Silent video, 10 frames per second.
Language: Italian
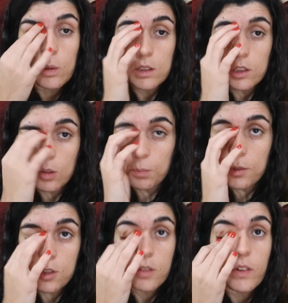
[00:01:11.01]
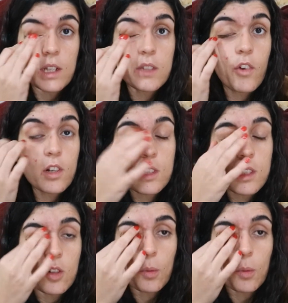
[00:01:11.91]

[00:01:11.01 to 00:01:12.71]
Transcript: quindi non posso fare sforzi,